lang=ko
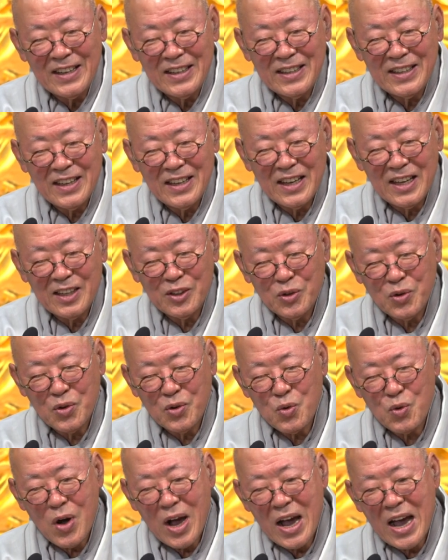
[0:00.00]

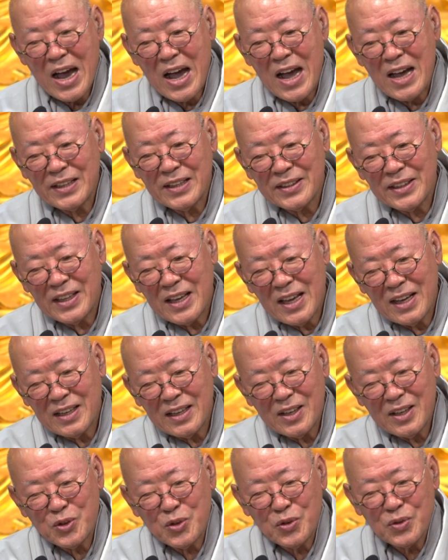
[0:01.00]
그래가지고
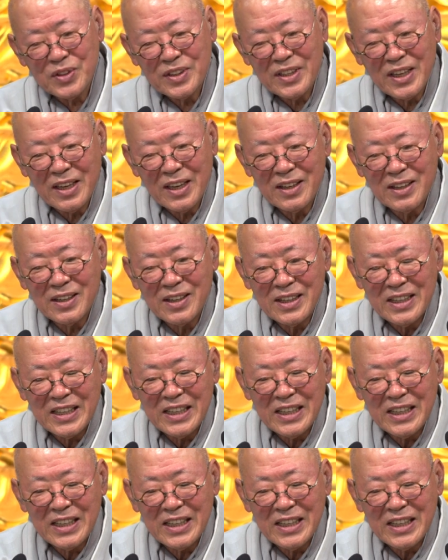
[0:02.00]
광대하게 중생을